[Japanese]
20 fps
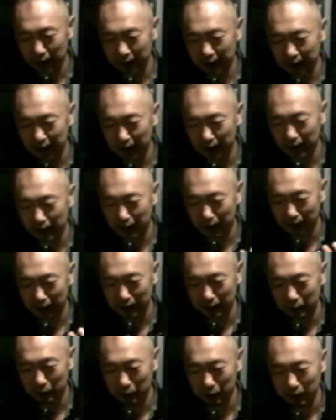鍛えられて
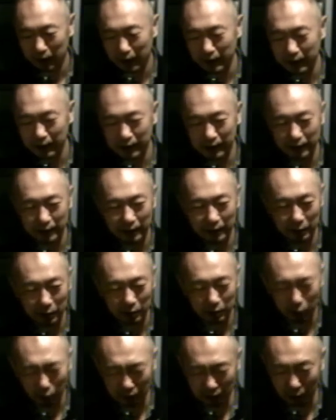こう改善してるけど、
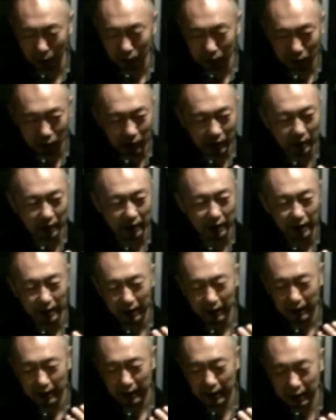当時本当に
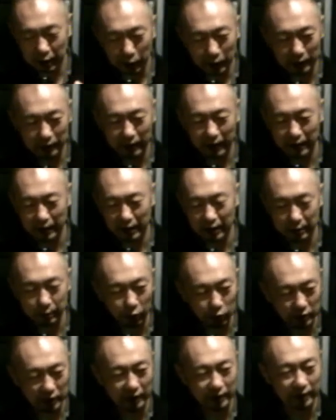ひどいぐらいリズム
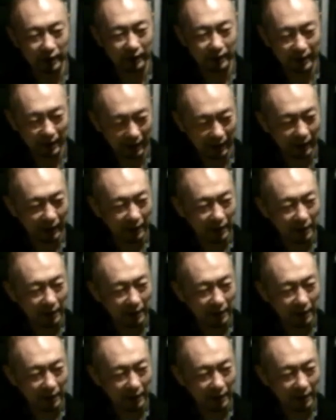音痴だったんで、